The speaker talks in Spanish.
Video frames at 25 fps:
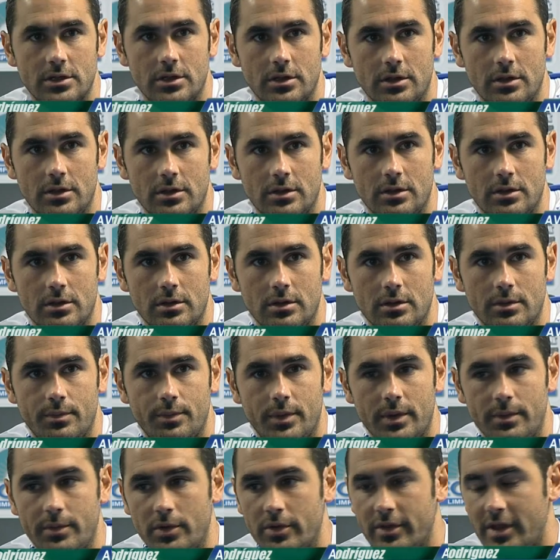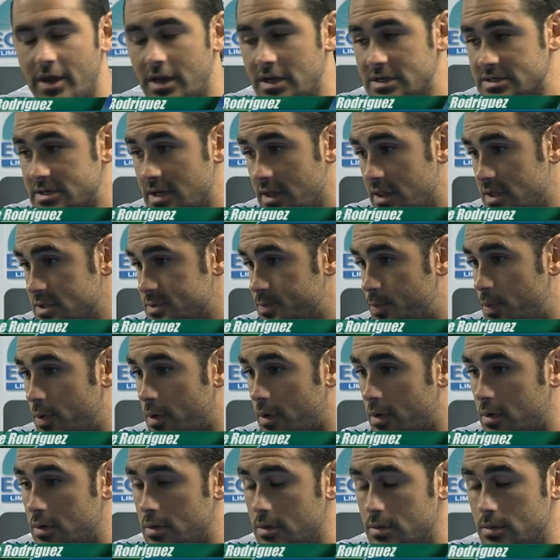eh, primero dar las gracias
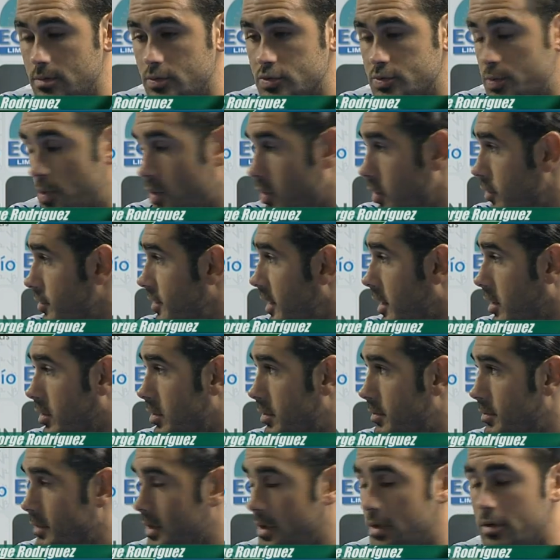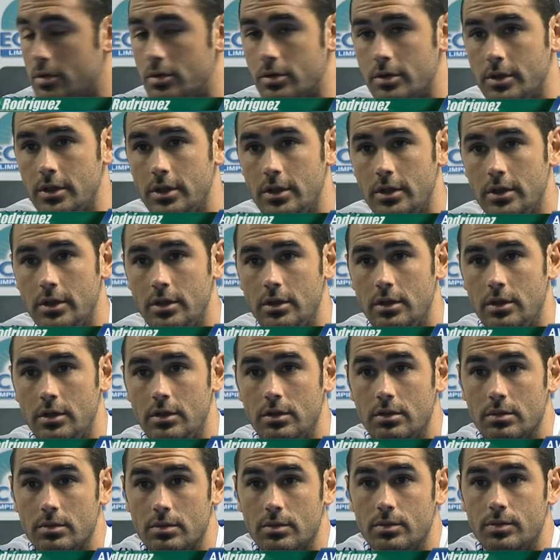por, pues, por contar conmigo
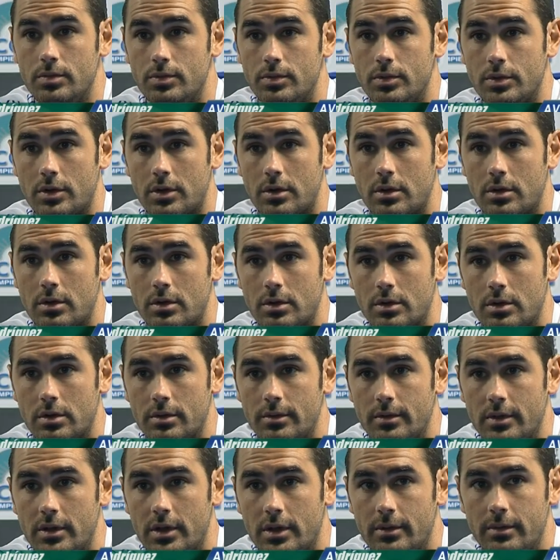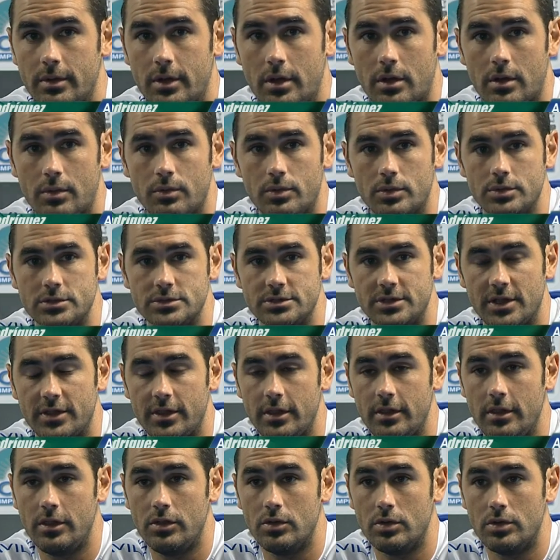y por haber pues,
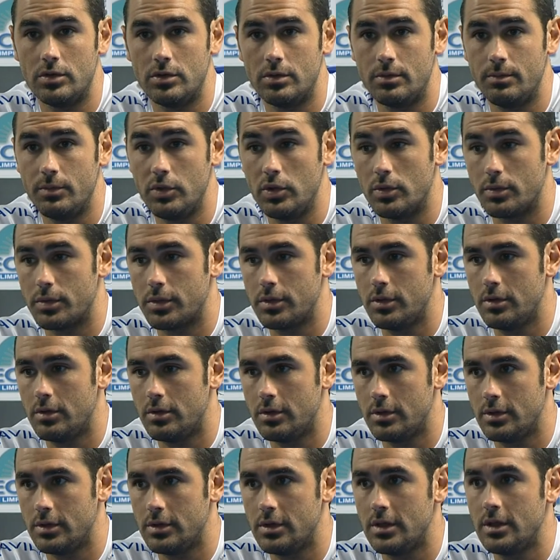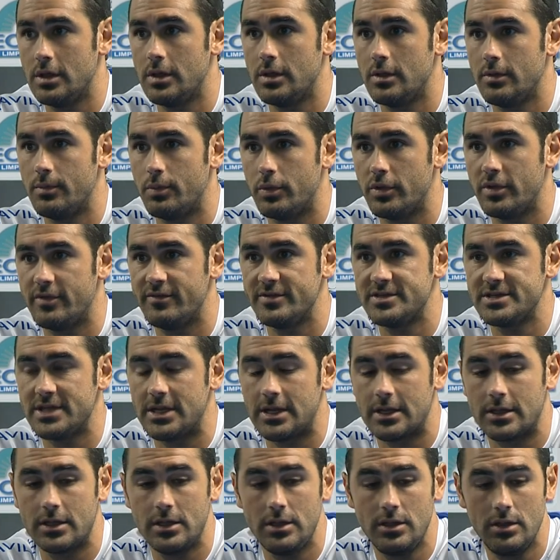decidido mi opción de poder fichar
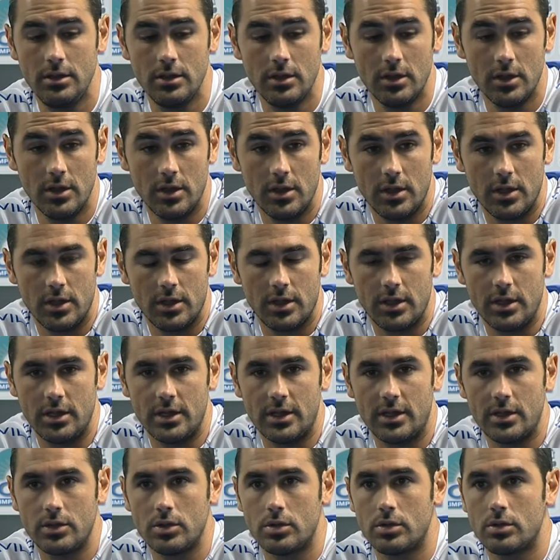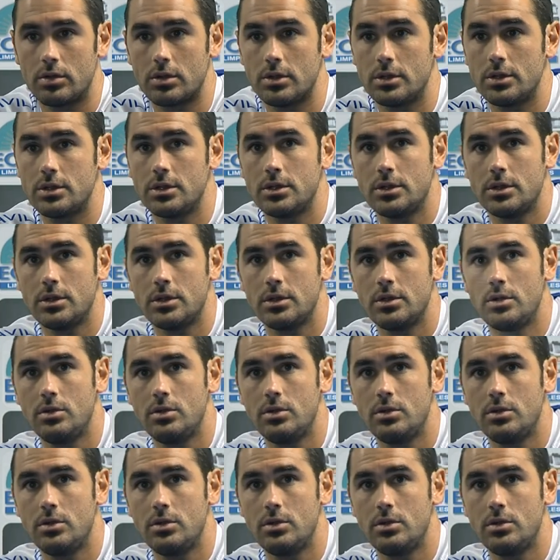aquí. Y nada, yo lo que,